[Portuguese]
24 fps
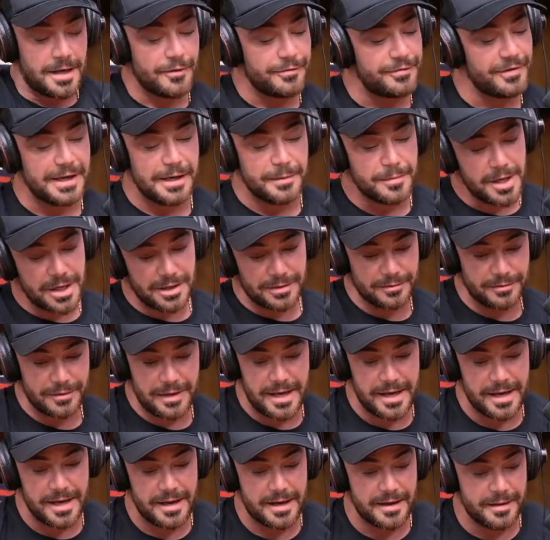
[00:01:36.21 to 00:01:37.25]
Eu falei,
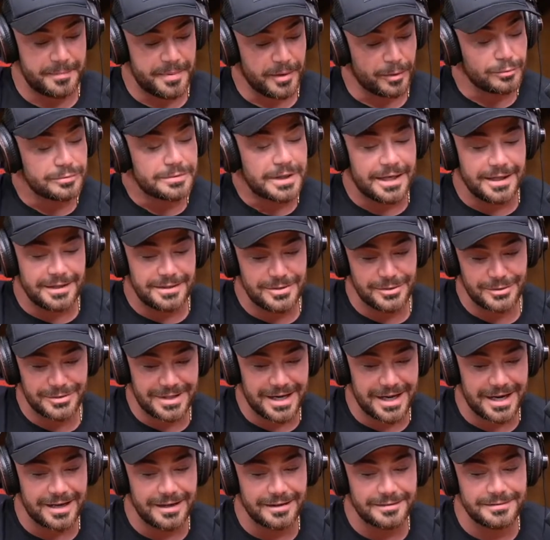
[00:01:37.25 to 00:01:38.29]
mano, é, pergunta aí se
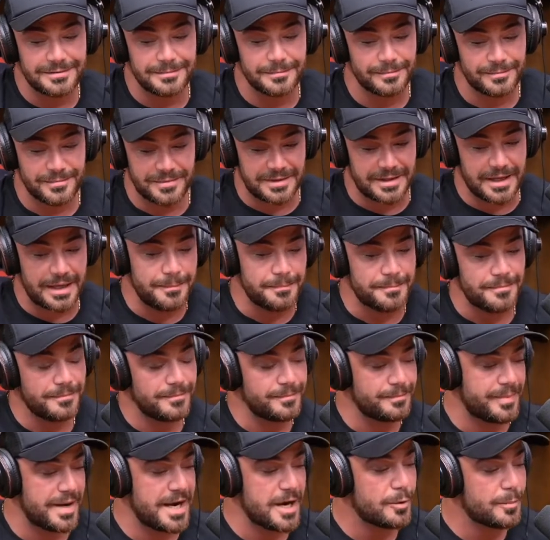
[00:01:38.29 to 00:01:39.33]
os caras têm
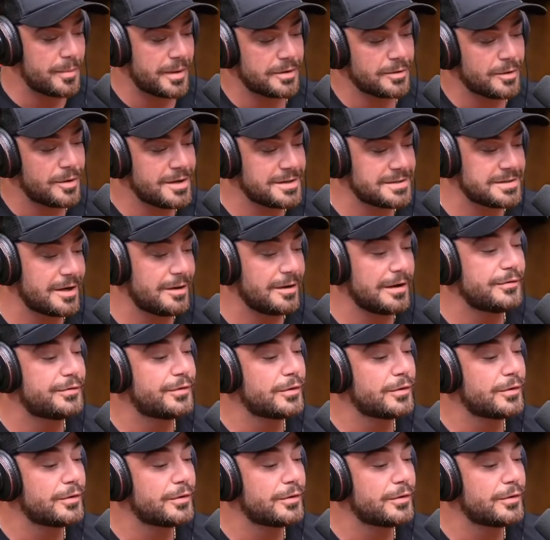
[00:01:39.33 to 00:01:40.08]
emprego para nós e tal.